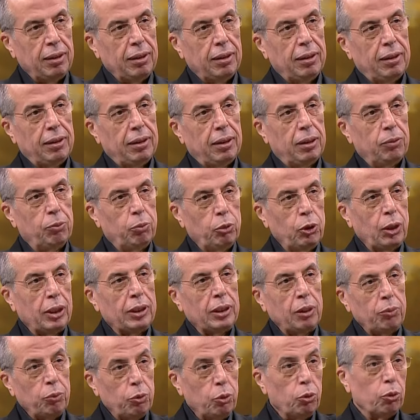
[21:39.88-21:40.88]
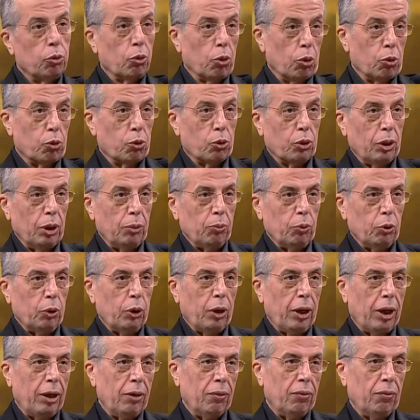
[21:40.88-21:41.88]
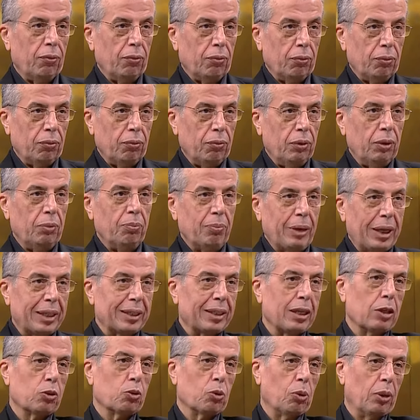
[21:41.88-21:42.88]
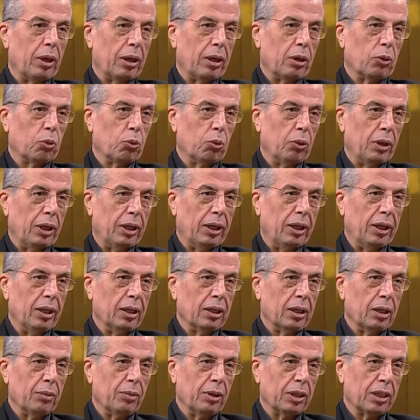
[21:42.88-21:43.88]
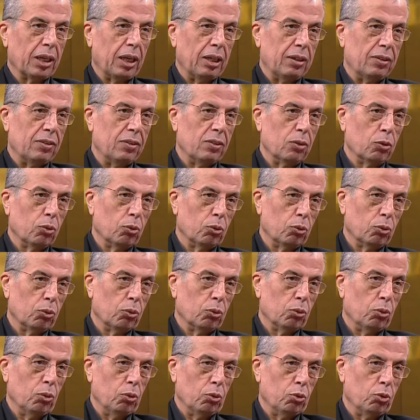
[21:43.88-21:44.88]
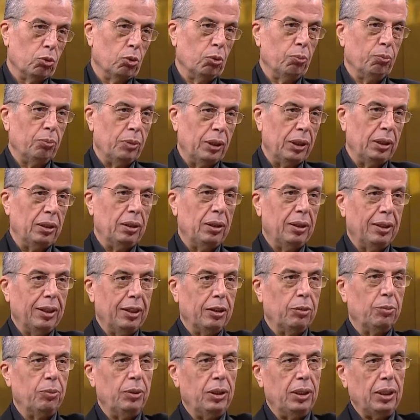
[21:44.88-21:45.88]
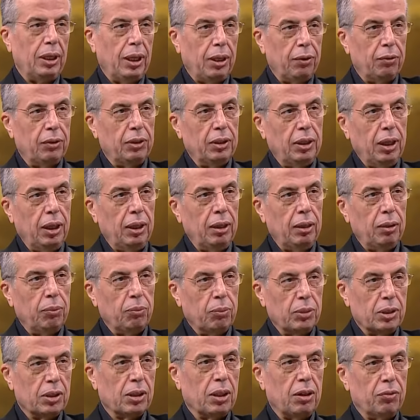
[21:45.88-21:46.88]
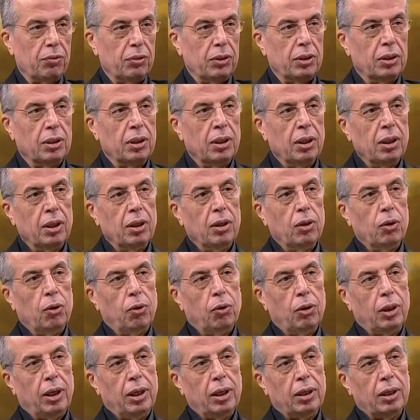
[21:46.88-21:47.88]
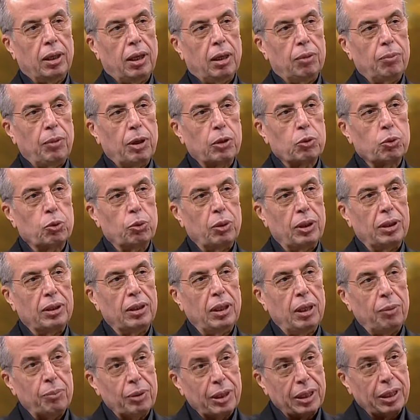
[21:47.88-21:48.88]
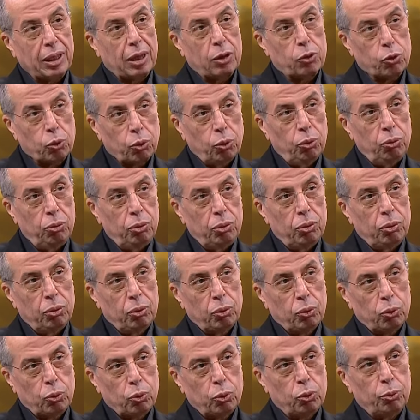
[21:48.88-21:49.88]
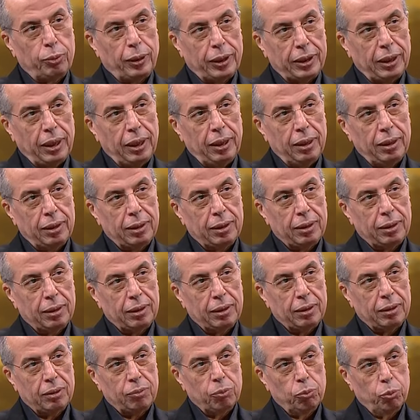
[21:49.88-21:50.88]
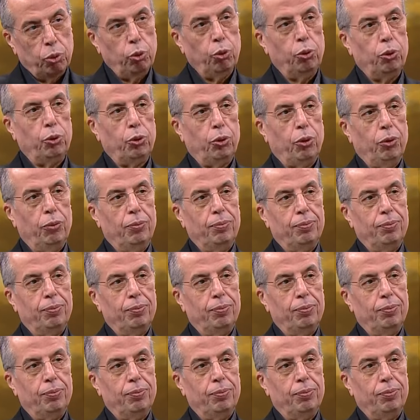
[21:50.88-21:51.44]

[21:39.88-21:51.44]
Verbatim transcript: e, burada büyük ölçüde bu evi merkez olarak kullanarak ama kendisi Gülsum bin Hidm'in evinde misafir olarak kalmak suretiyle birkaç gün Kuba'da bulunuyor.